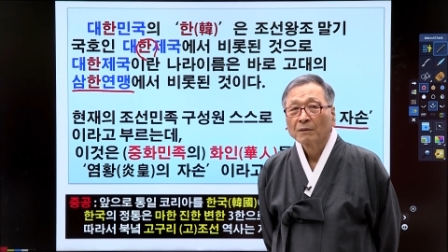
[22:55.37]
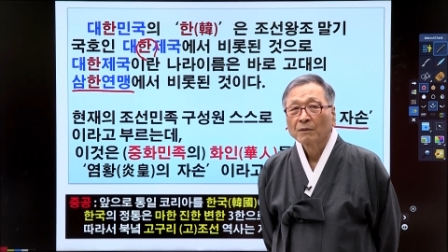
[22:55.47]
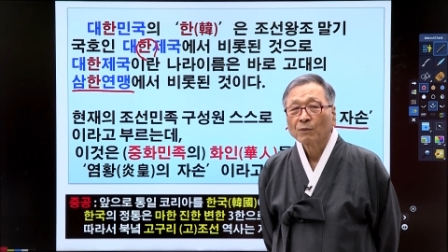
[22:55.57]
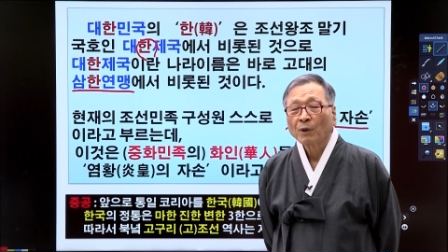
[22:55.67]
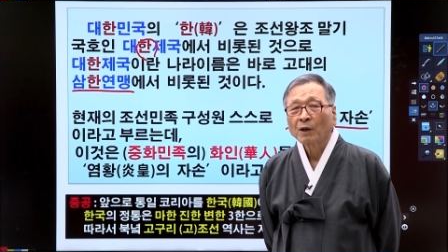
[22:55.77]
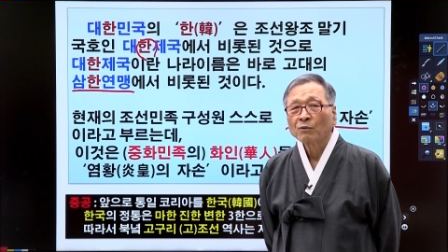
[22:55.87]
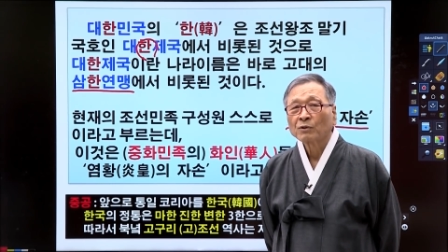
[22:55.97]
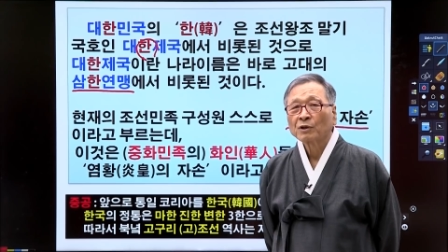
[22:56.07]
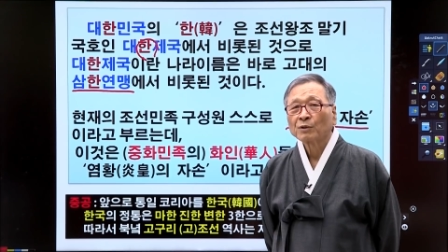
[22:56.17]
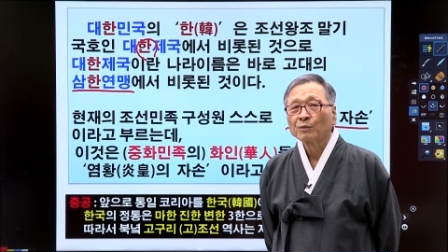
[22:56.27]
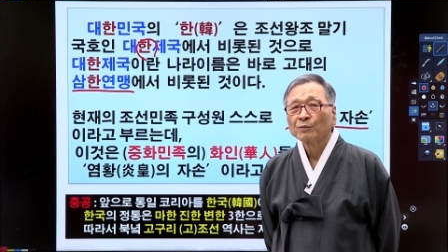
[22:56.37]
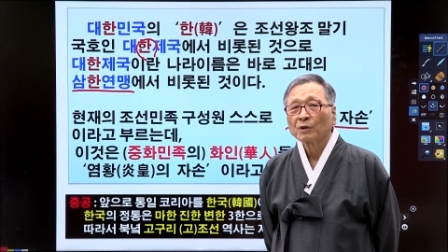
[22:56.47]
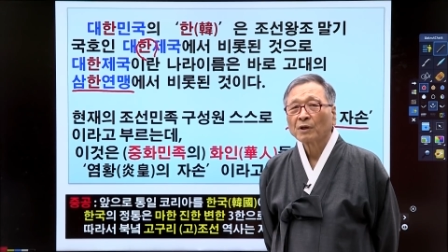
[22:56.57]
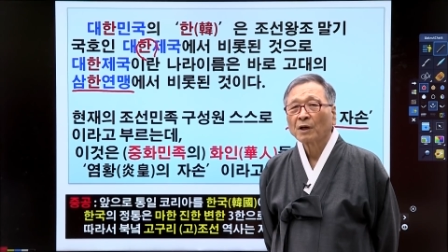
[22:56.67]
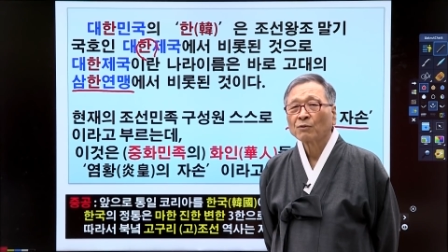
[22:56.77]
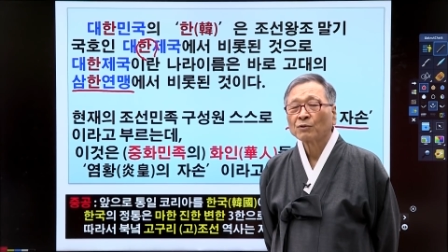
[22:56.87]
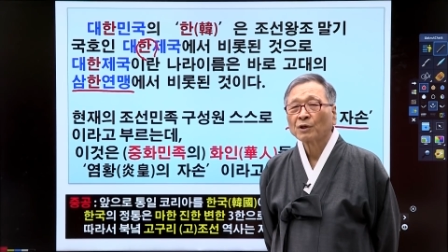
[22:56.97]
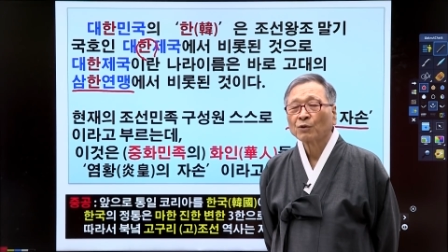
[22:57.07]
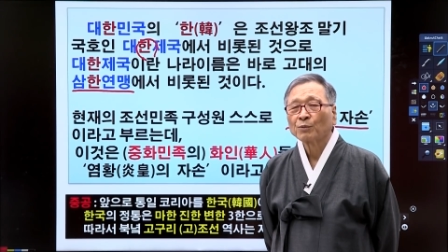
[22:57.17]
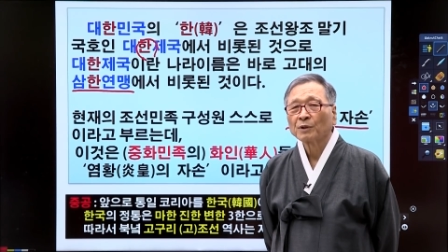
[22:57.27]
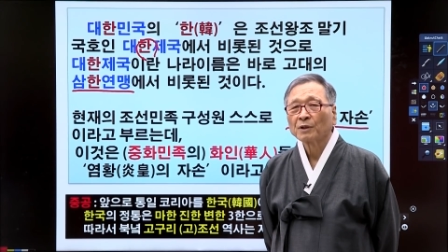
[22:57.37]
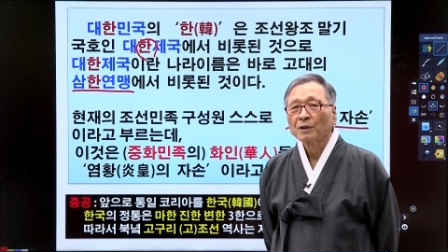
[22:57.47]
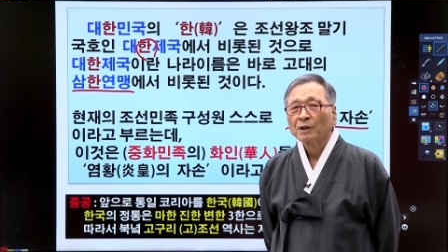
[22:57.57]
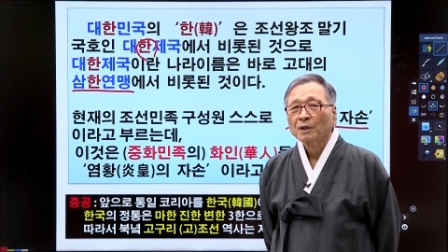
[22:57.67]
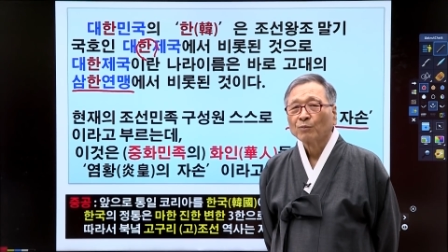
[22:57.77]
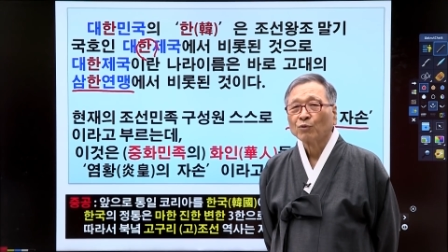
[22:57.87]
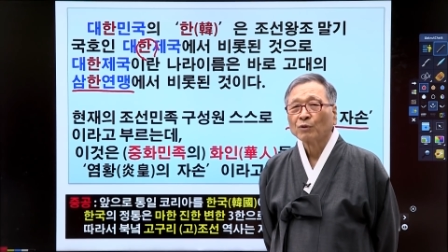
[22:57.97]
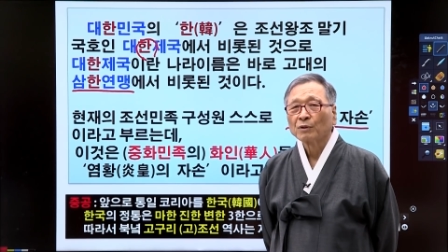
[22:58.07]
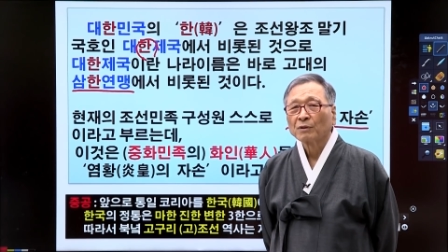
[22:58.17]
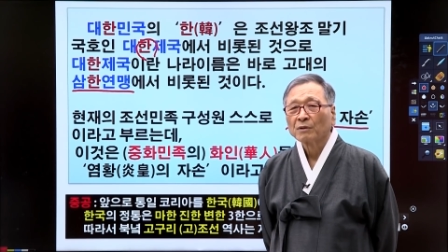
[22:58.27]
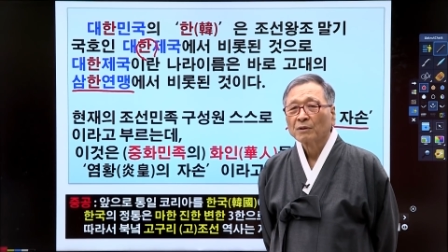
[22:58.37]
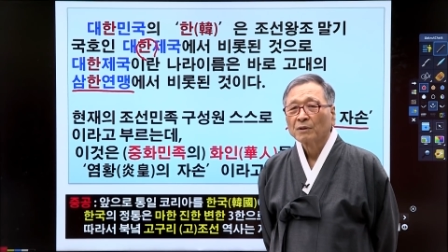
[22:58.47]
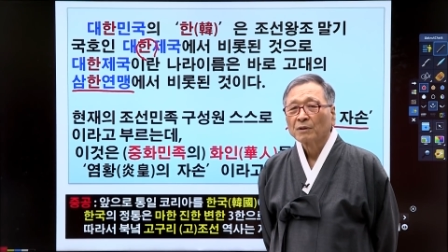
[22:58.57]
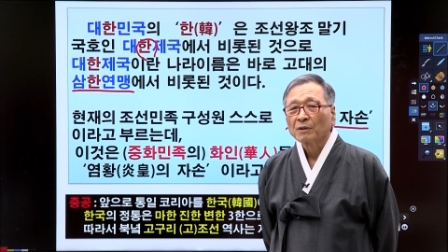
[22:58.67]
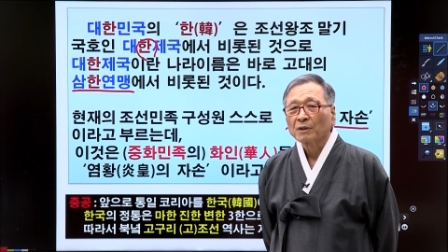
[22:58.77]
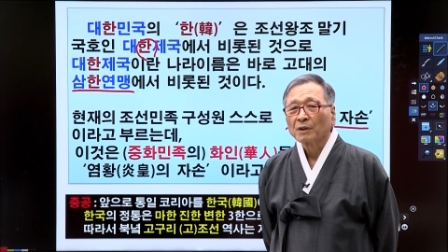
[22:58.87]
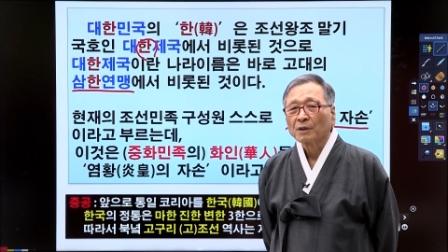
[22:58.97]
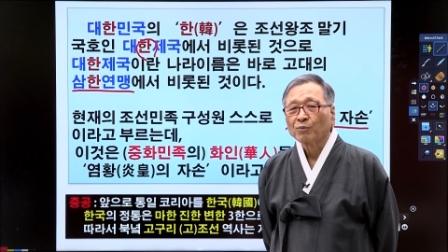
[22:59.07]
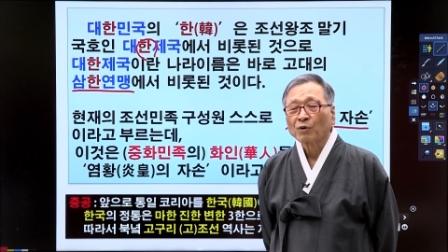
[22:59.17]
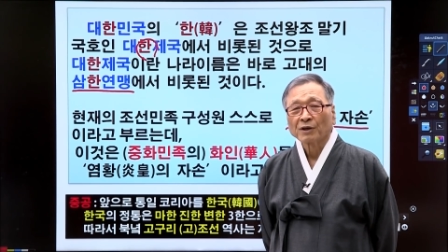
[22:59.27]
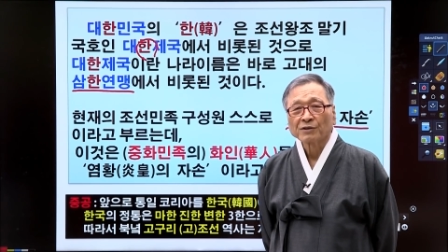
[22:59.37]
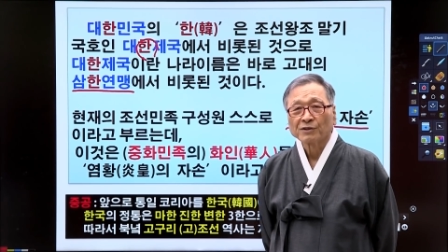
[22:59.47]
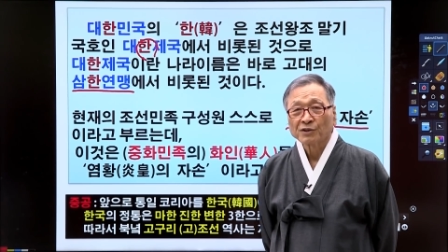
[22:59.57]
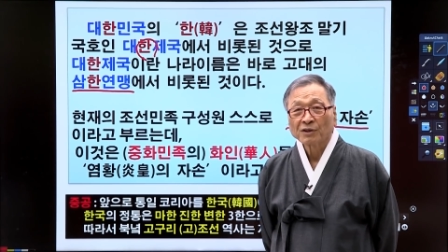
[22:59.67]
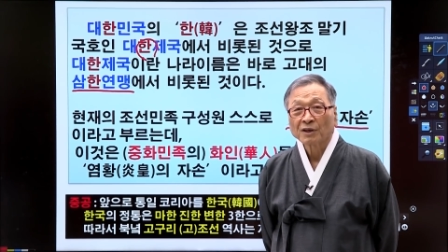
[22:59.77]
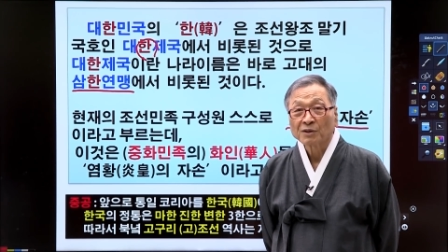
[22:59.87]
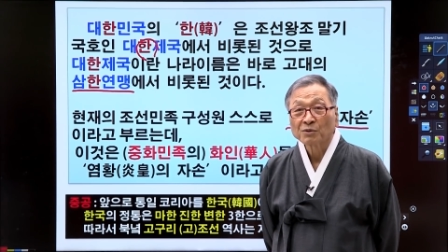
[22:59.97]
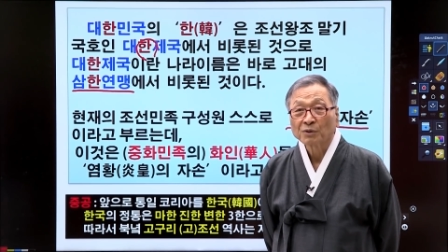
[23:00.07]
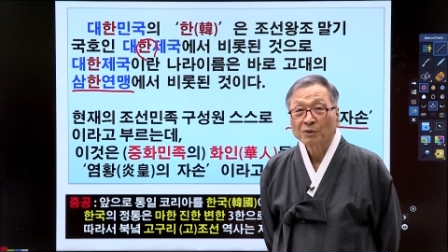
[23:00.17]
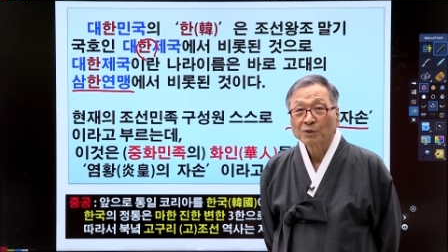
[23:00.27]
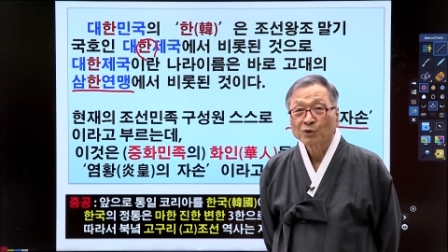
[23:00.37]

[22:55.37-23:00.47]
그럼 한국이라고, 한국이라고 하면 물론 예, 북한에서는 싫어하겠죠.